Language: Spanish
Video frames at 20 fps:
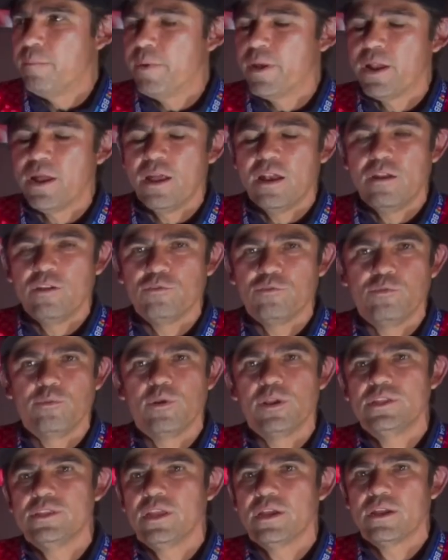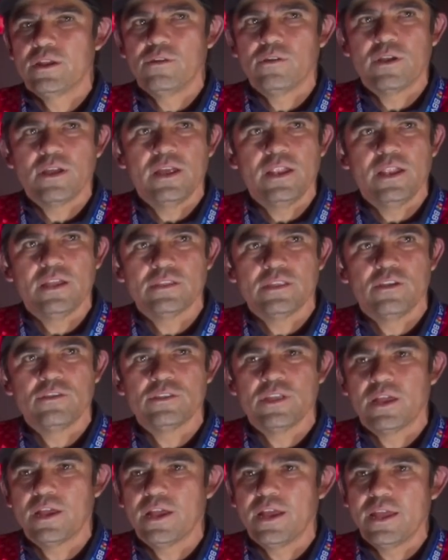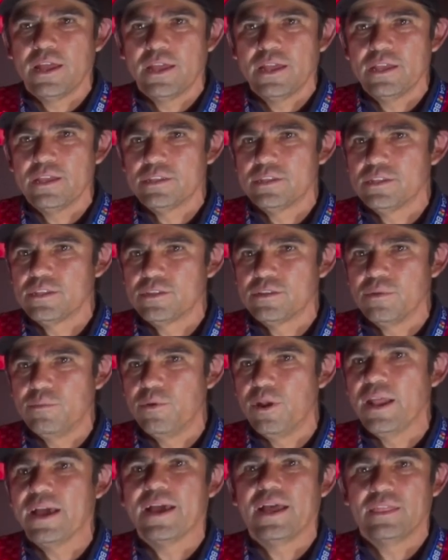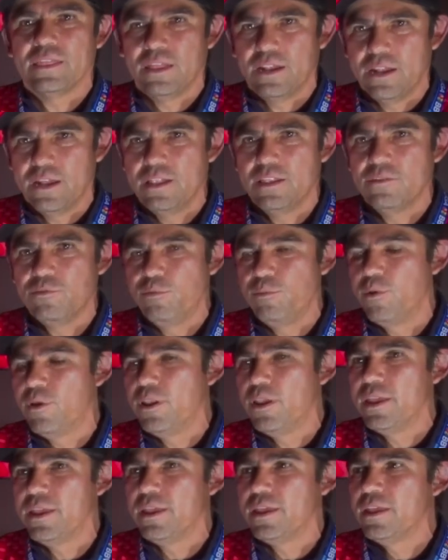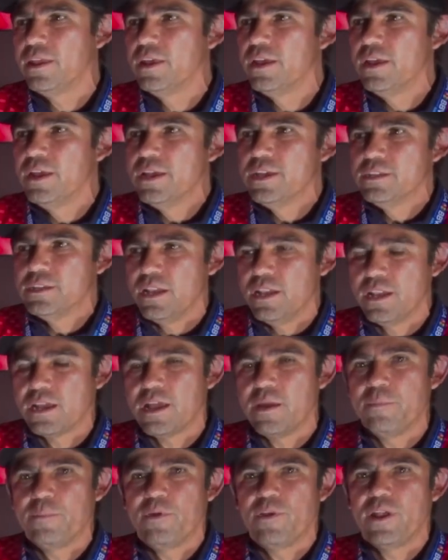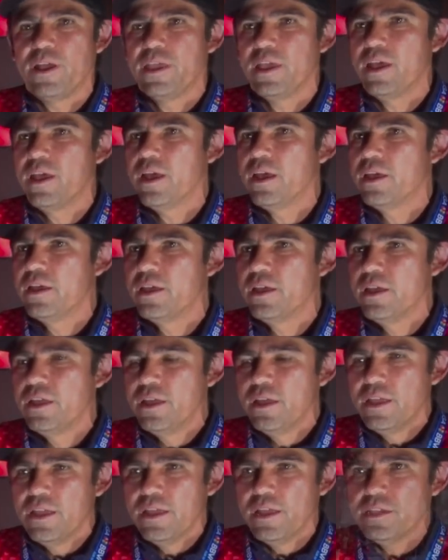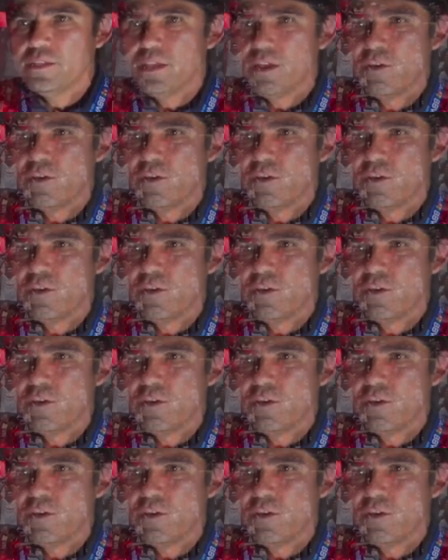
para los futbolistas creo que el Estadio Azteca es como la catedral de fútbol y salir campeón allá es